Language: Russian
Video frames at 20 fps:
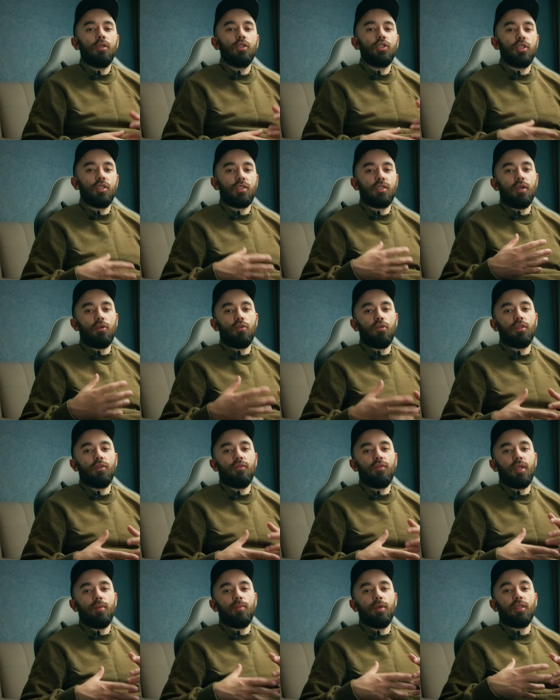Через какое-то
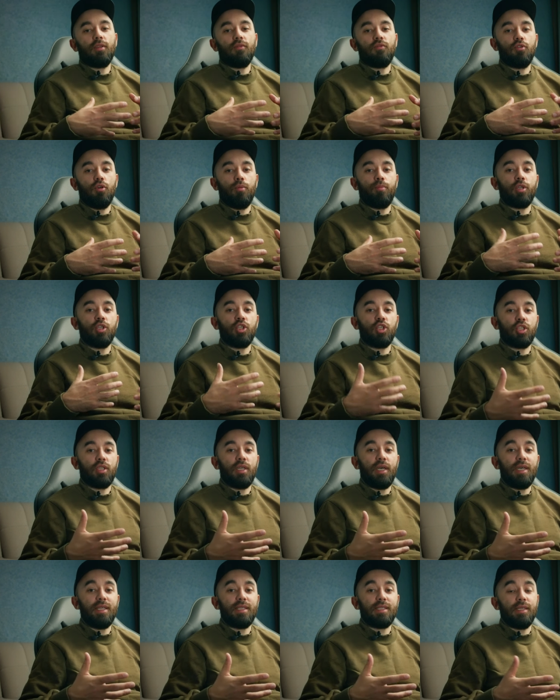время это все
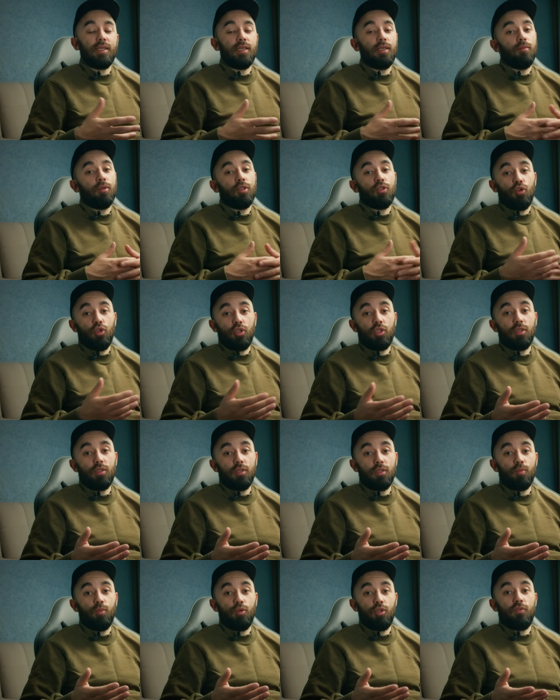просчитается, и мы тоже
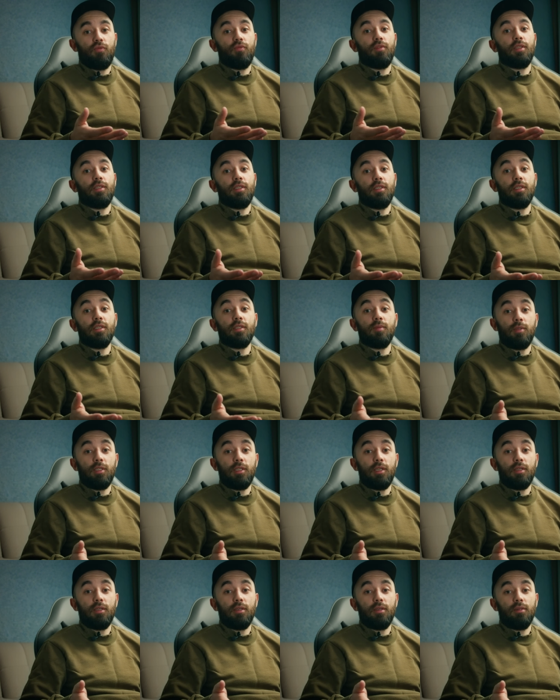не сможем вносить
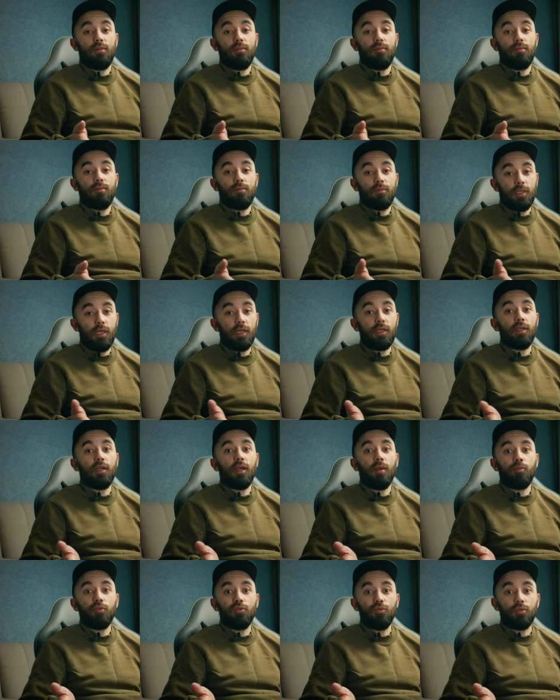изменения, как и
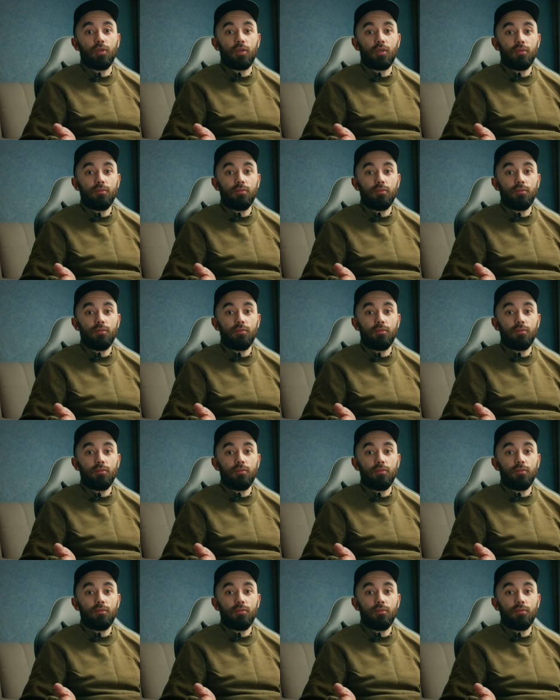компьютер.